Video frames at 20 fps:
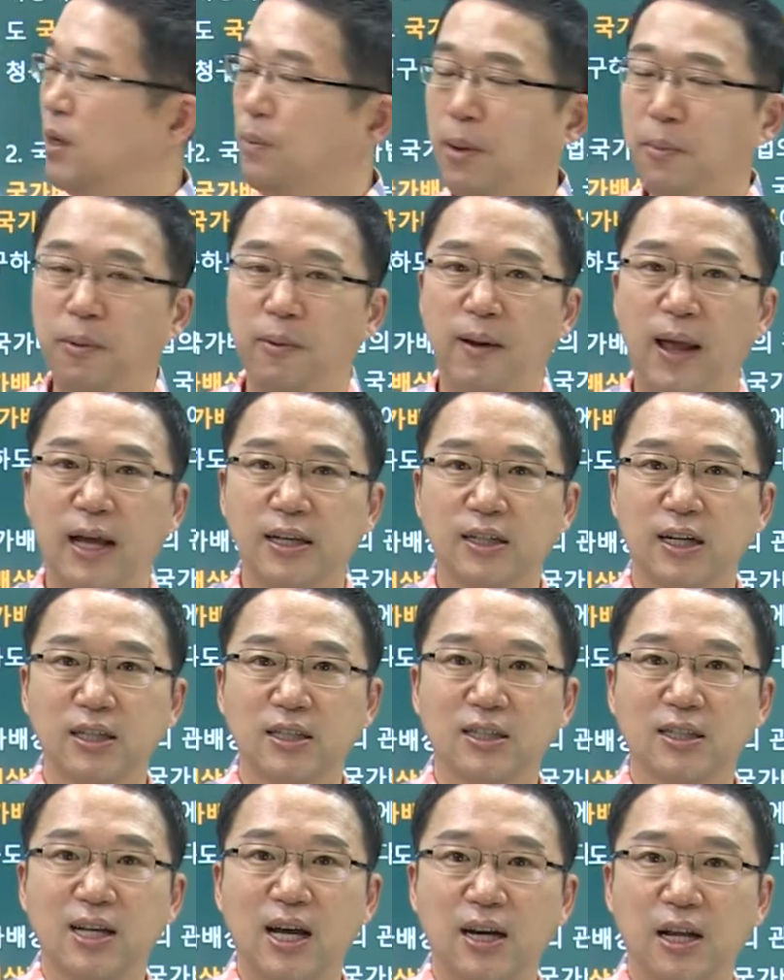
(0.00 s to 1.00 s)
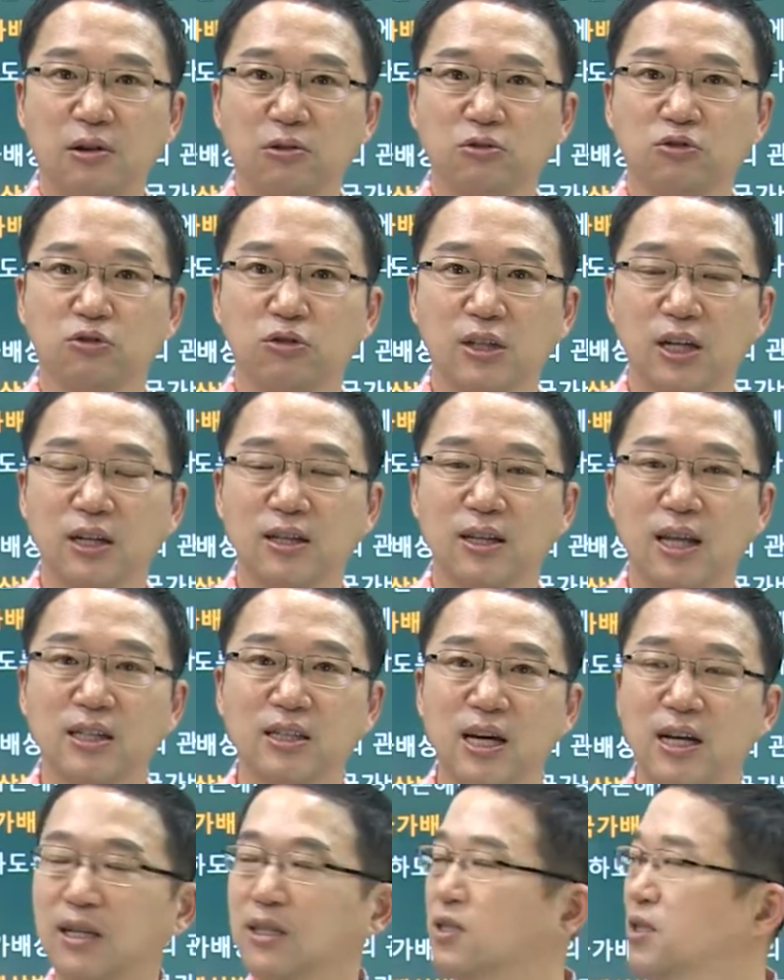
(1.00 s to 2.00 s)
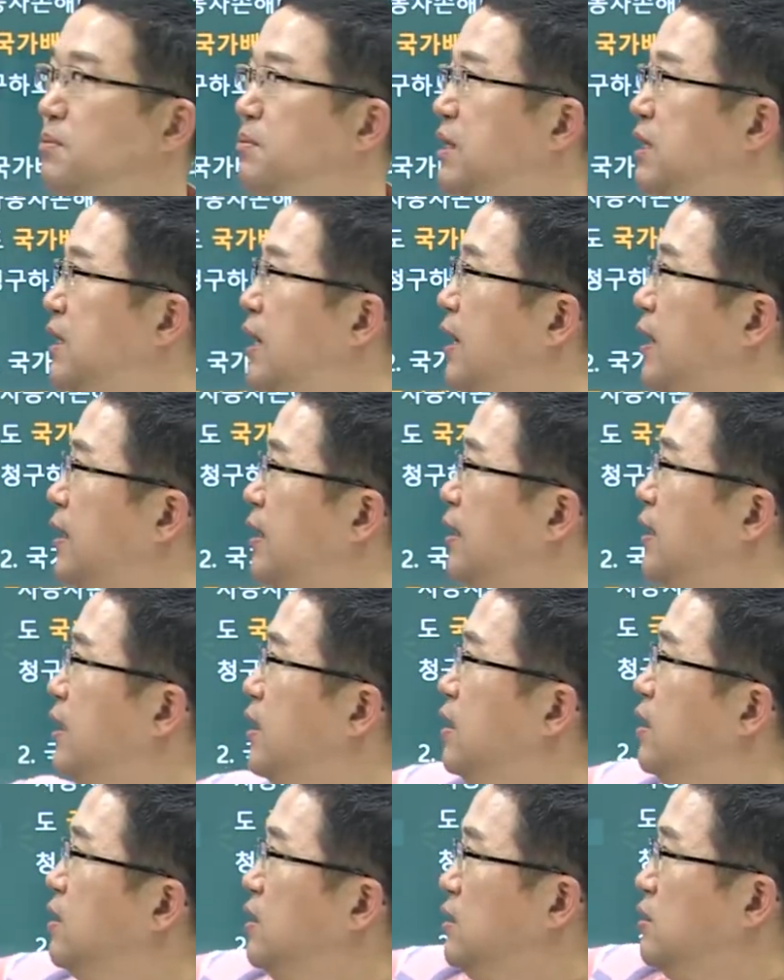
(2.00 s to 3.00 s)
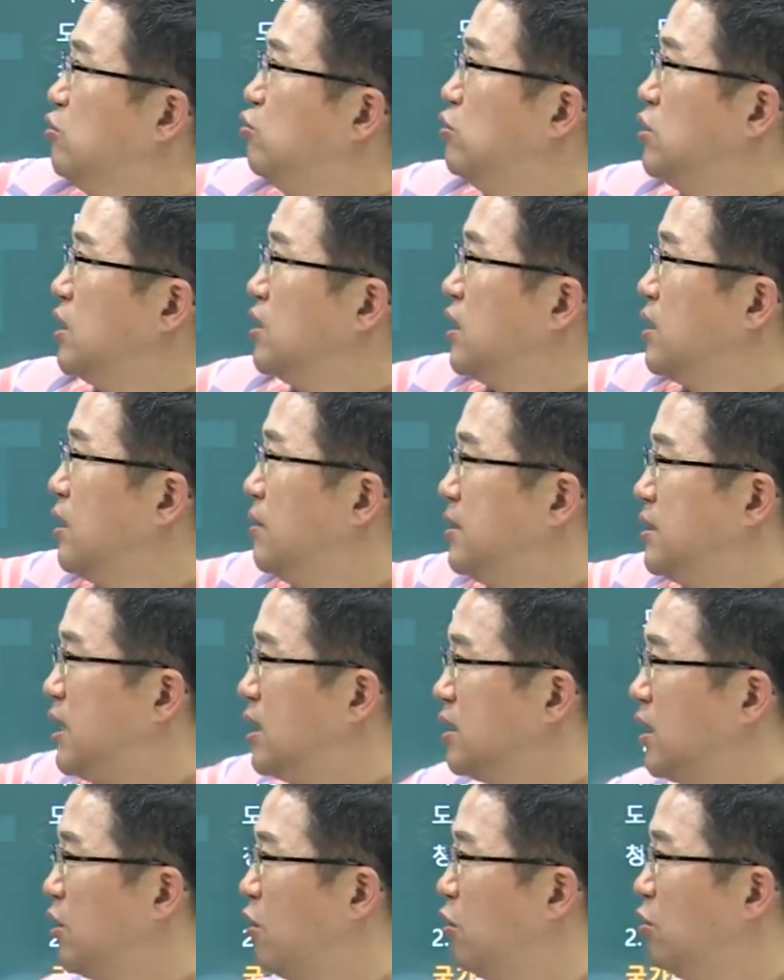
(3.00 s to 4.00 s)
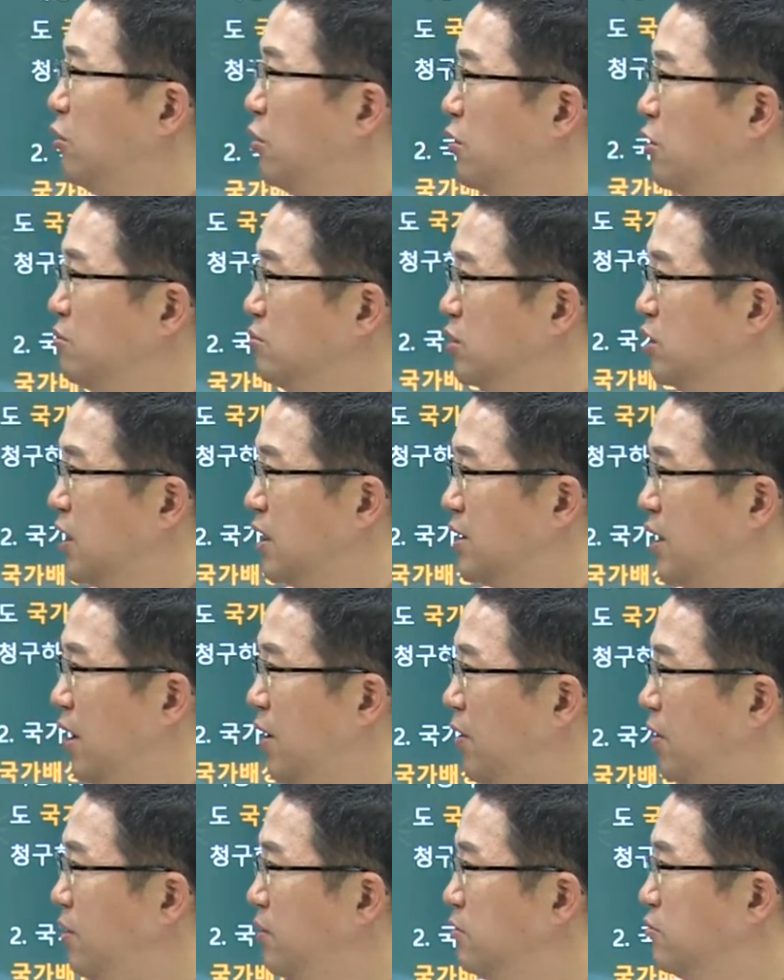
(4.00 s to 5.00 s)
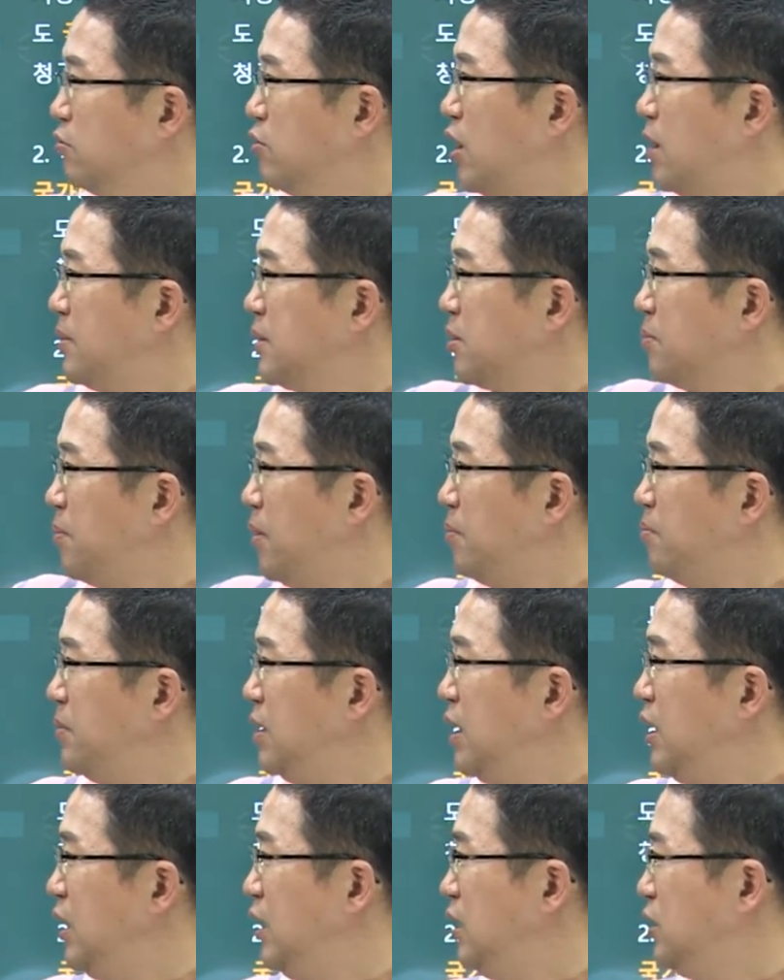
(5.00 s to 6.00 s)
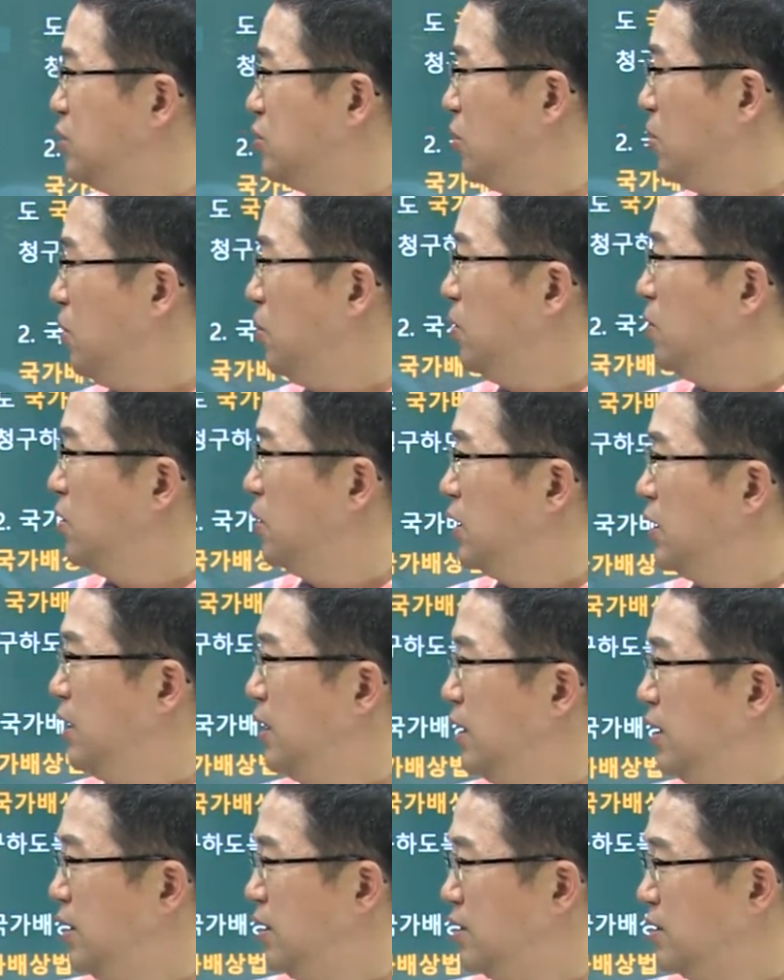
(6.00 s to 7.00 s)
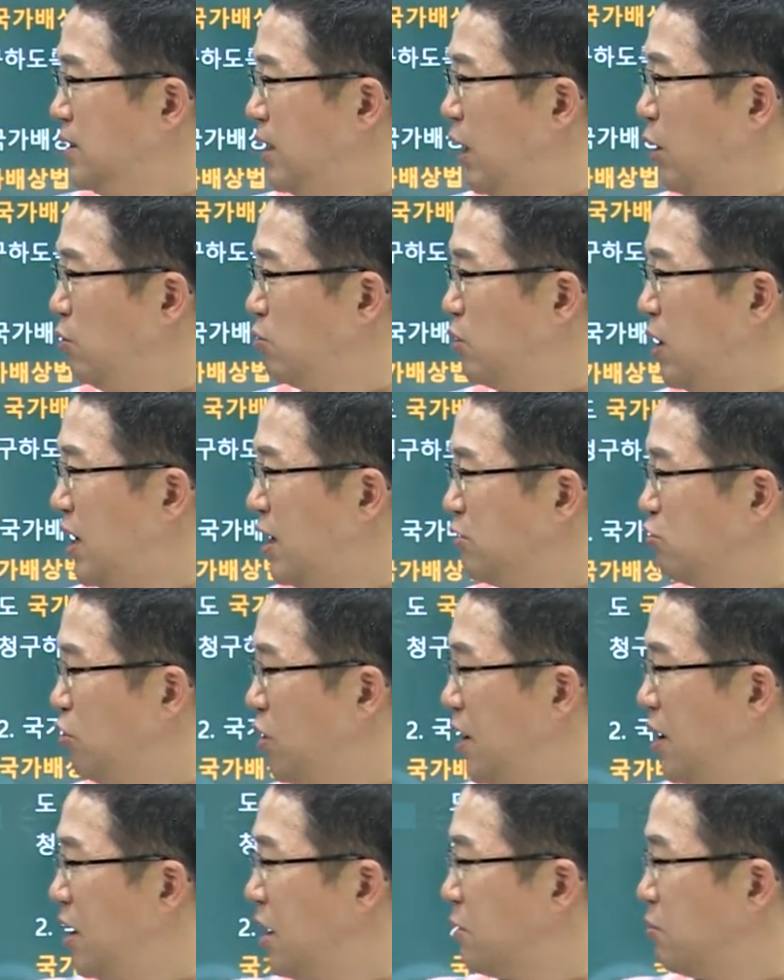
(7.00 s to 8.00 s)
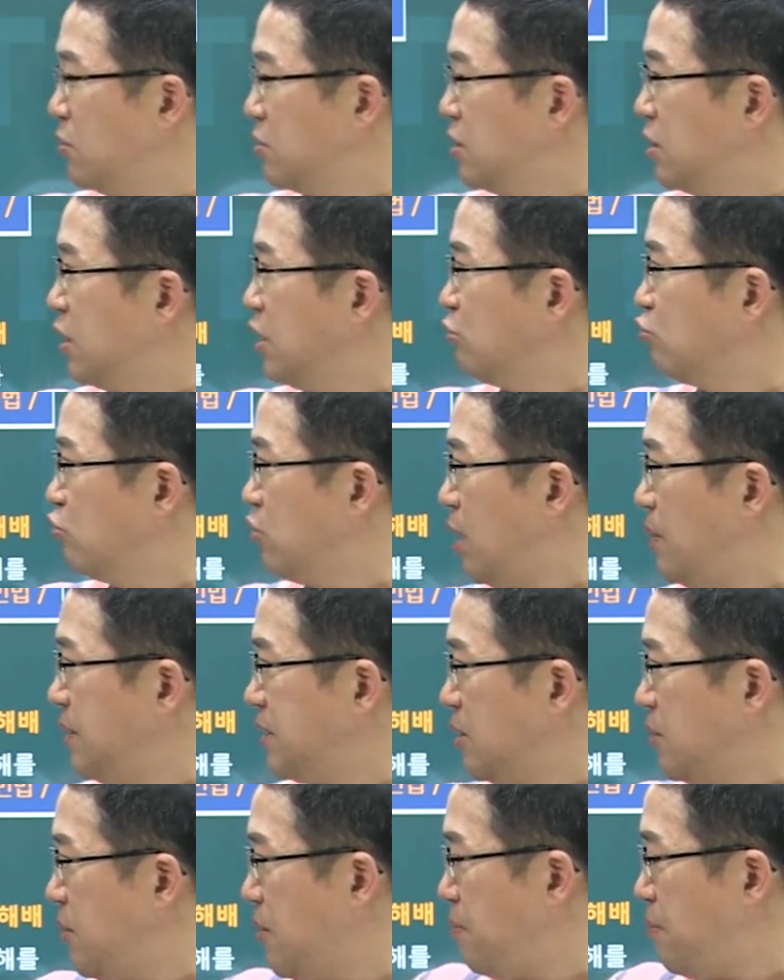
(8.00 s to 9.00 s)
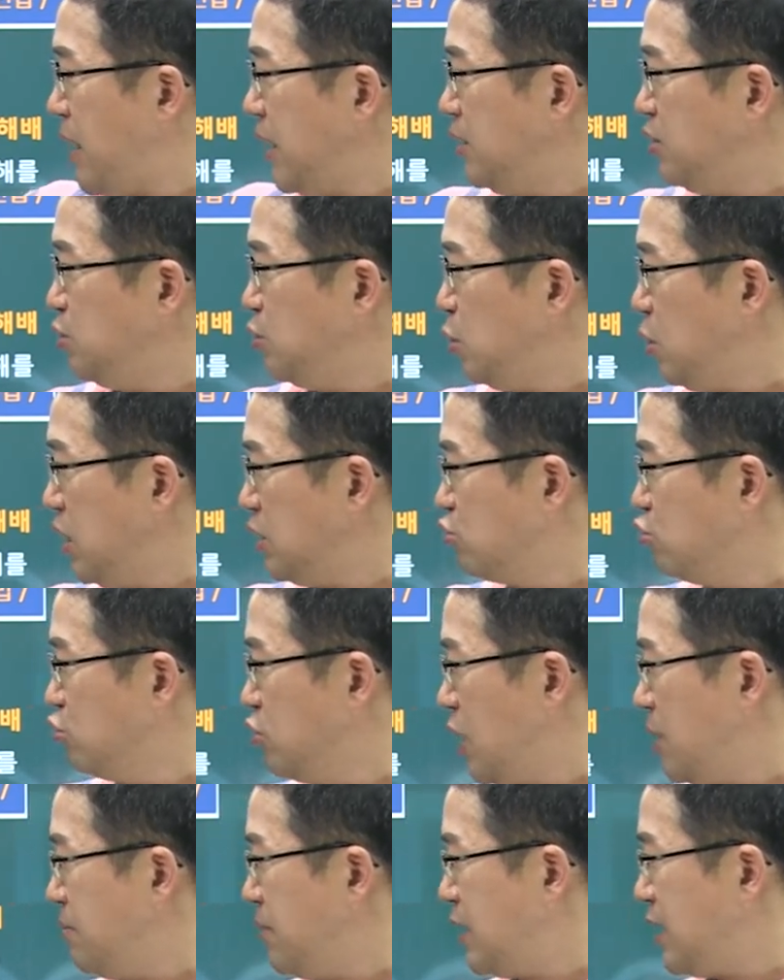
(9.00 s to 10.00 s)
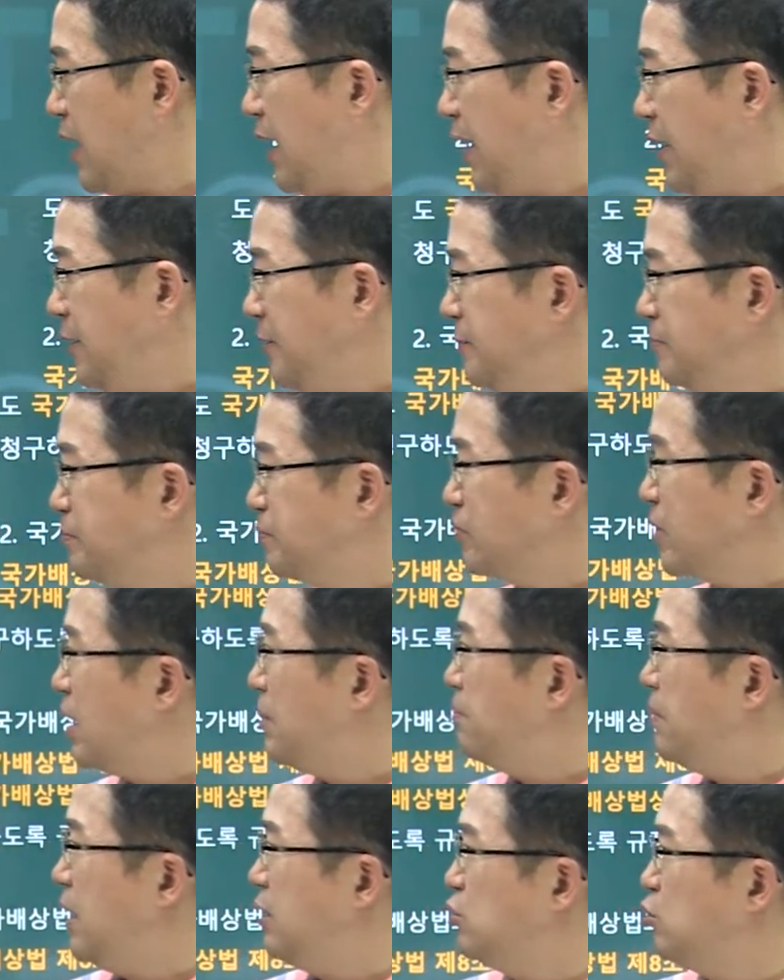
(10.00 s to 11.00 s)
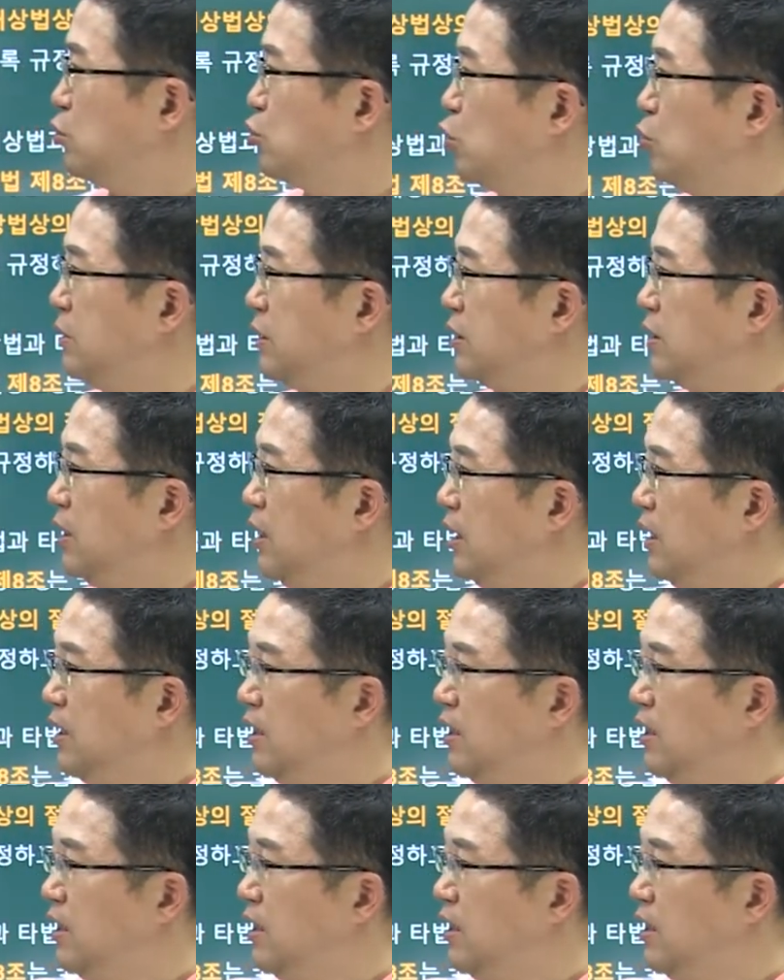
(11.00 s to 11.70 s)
자배법은 아직까지 사례로 출제는 되지 않았습니다. 출제가 된다면 상당히 어려운 문제가 돼요. 국가배상법 2조 내용도 알아둬야겠고 특히 국가배상법 8조가 중요합니다. 8조 조문